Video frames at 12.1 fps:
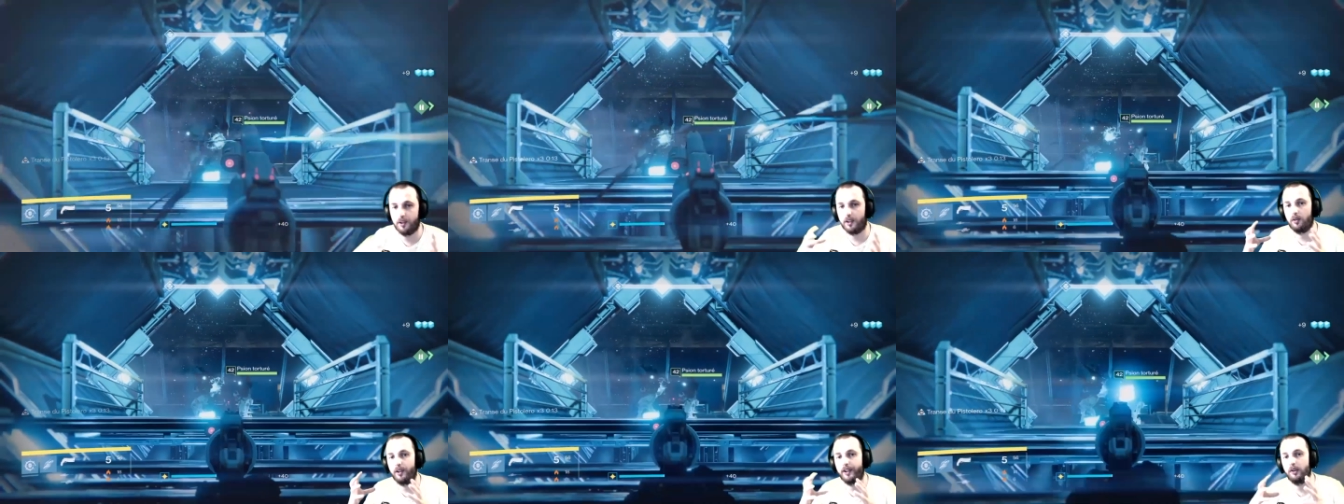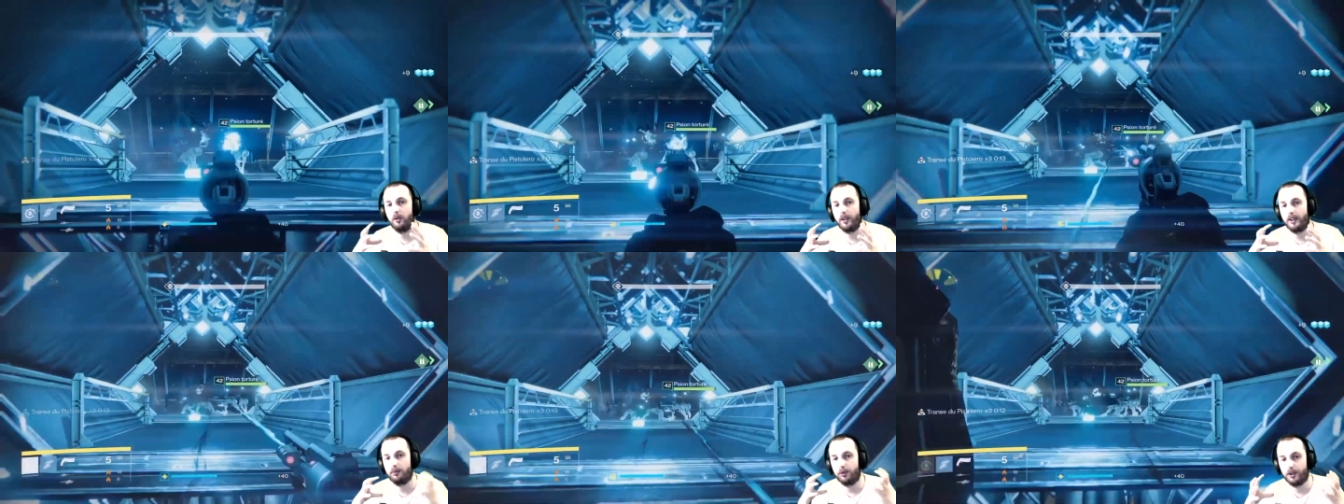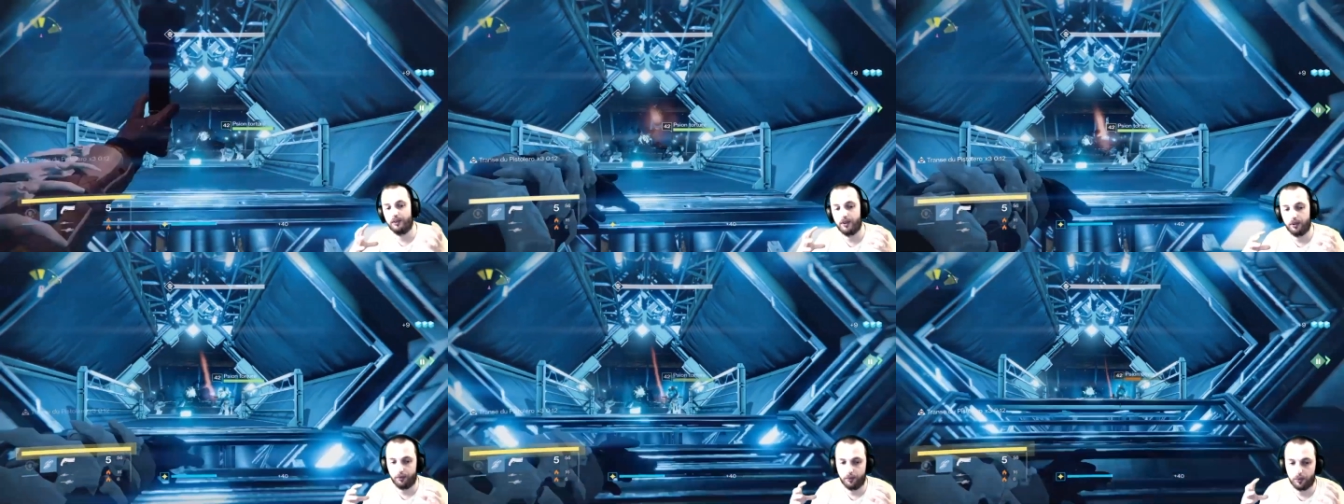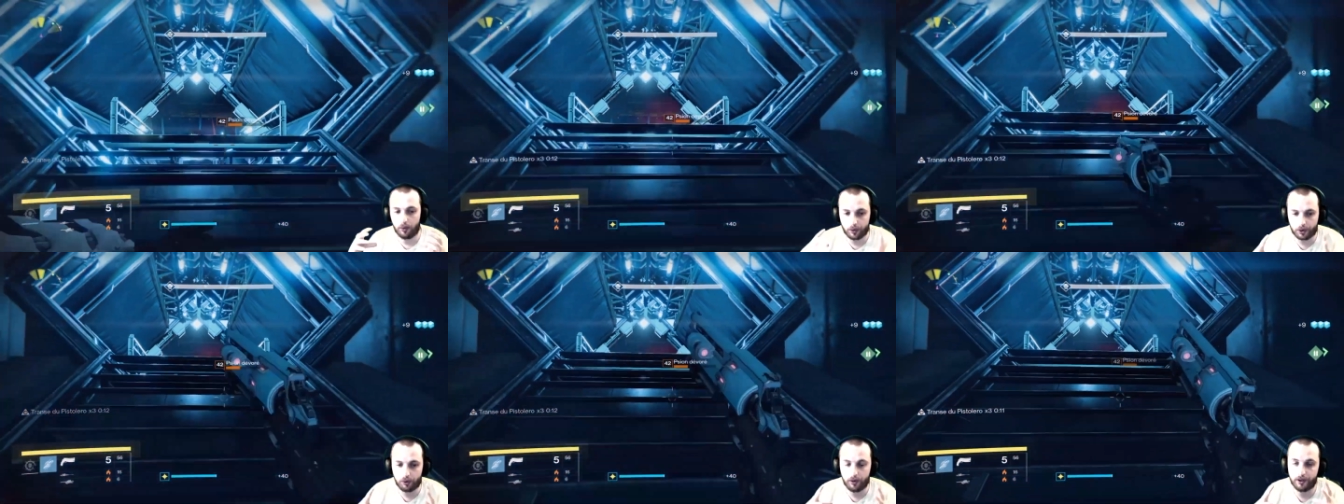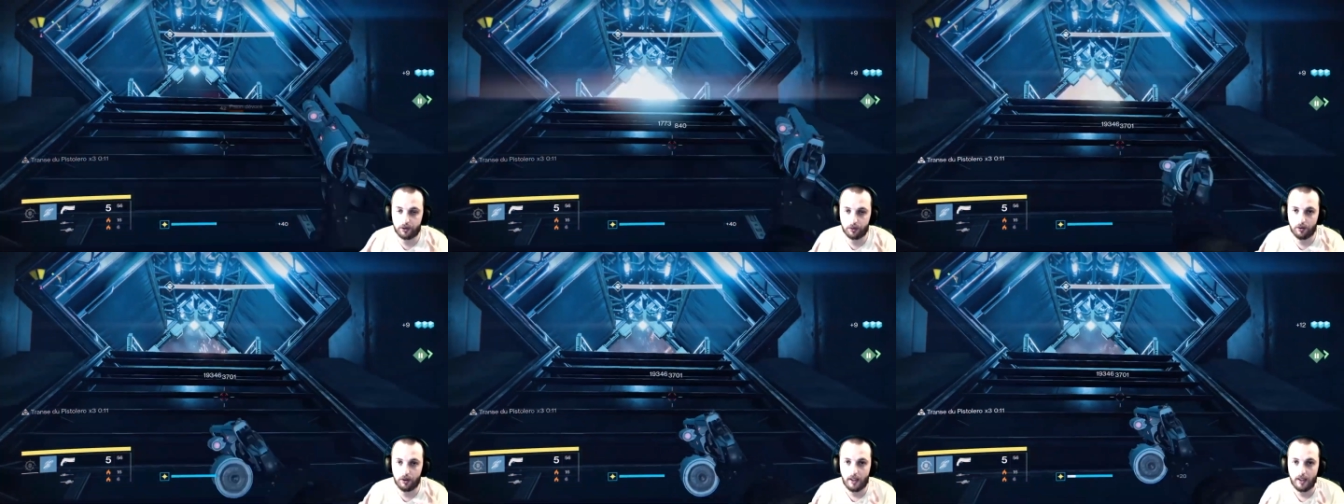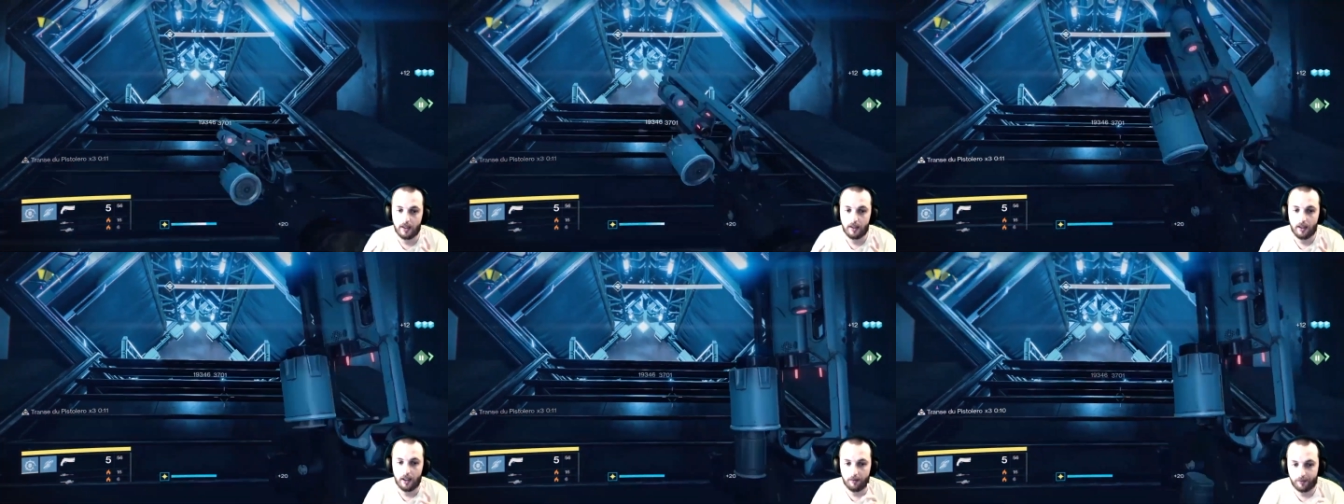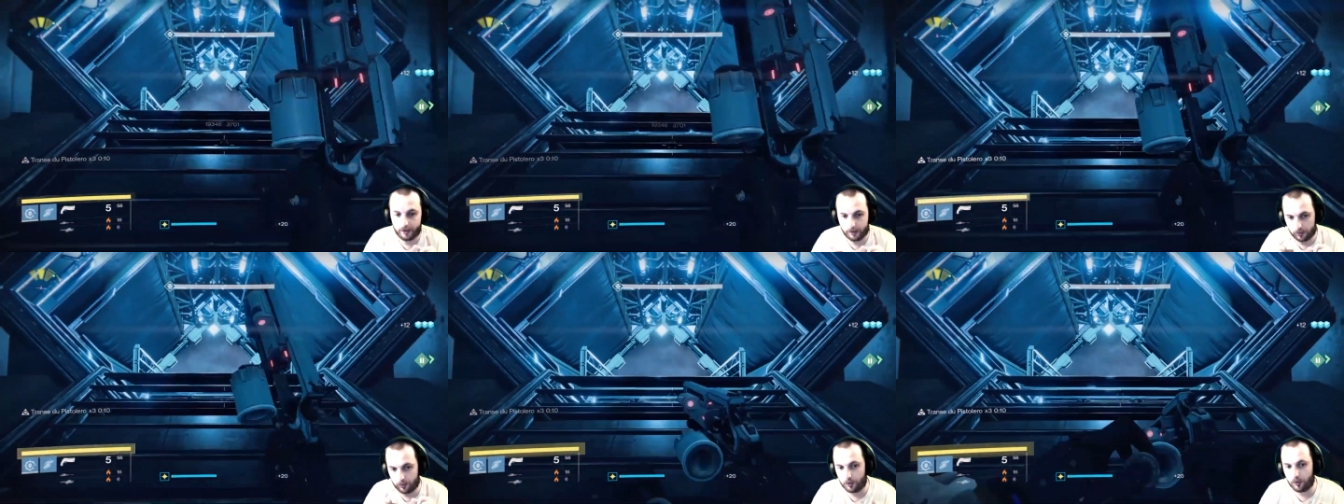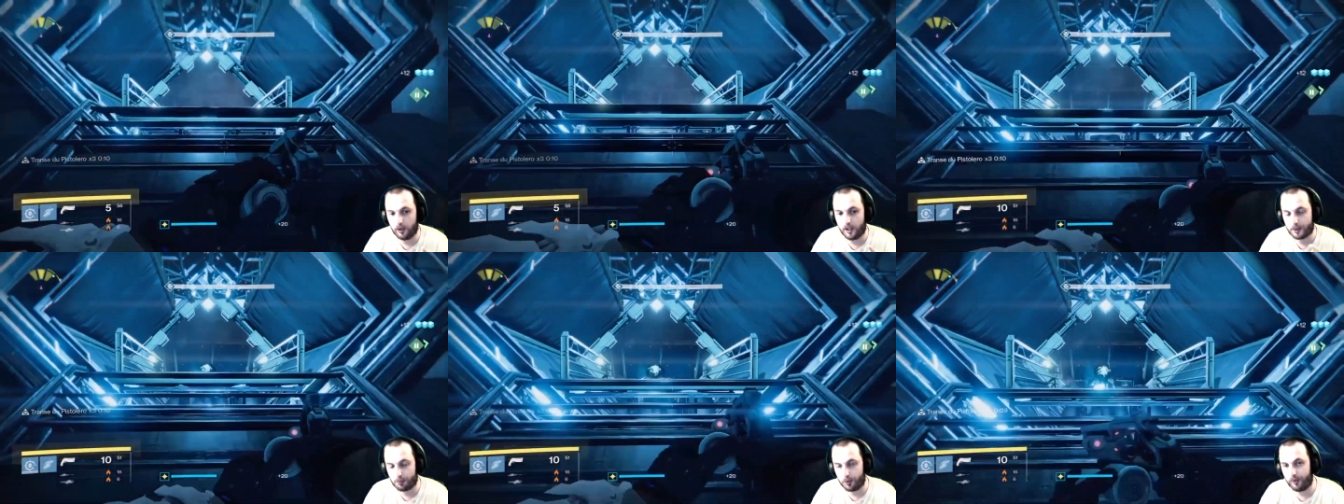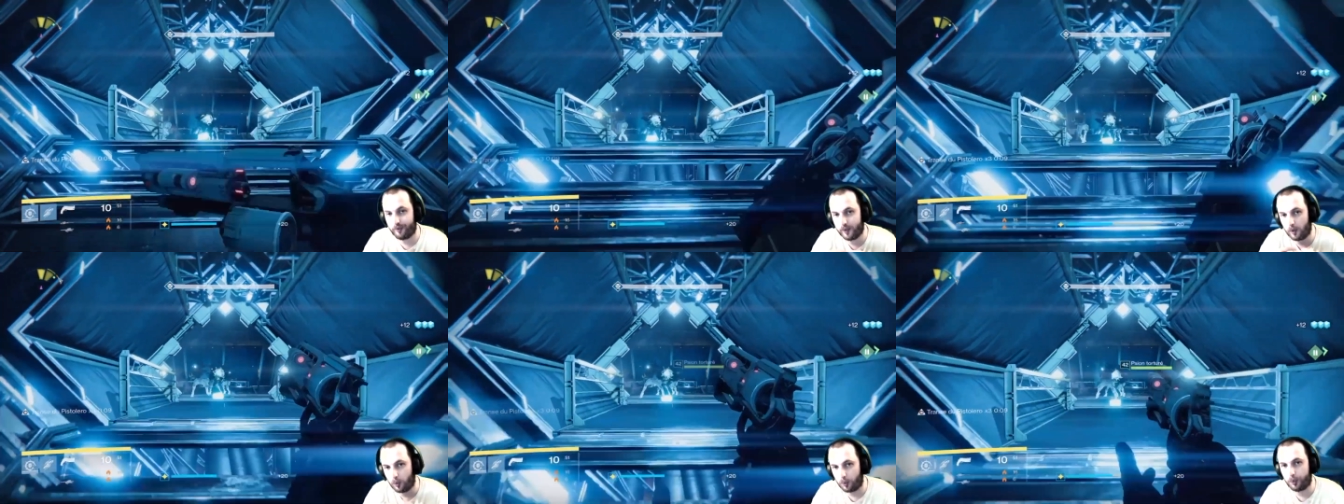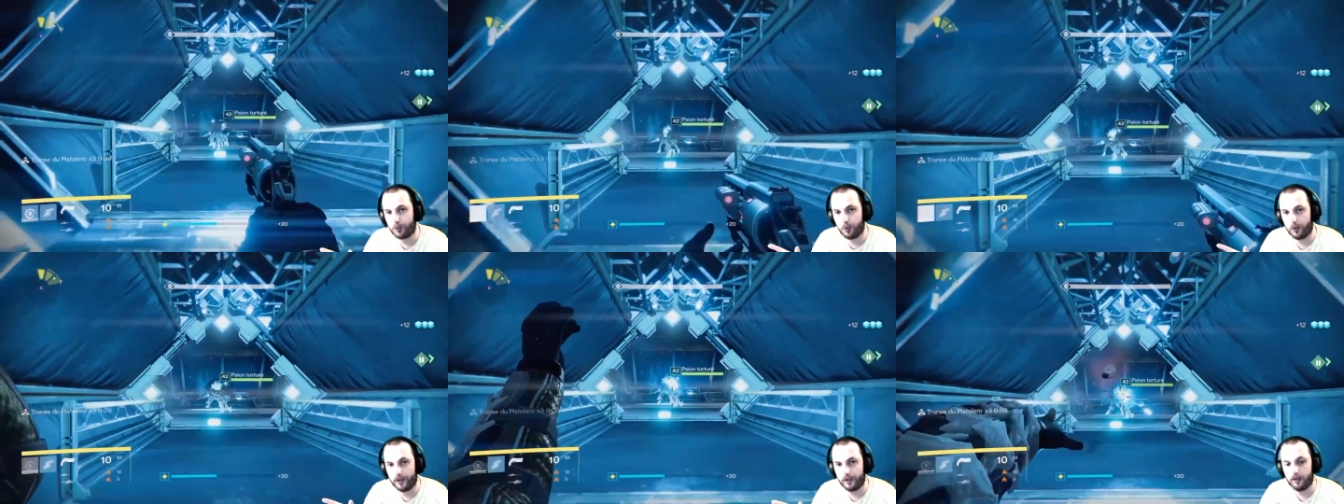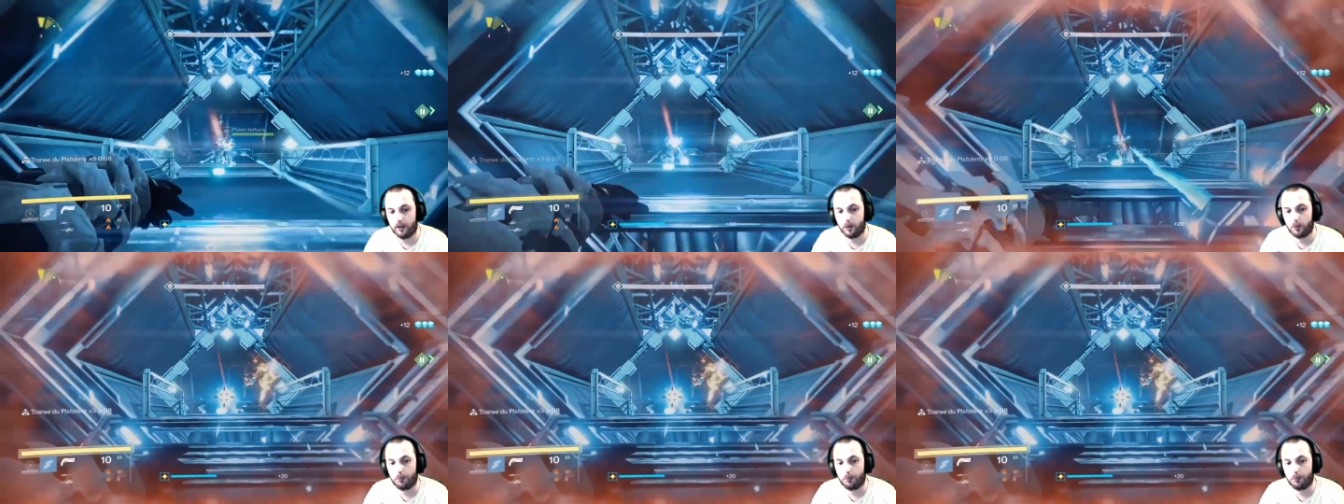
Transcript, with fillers: vous savez, les collecteurs, d'explosifs qui vous rushent dans la gueule, avec ce gun-là, je peux les faire reculer.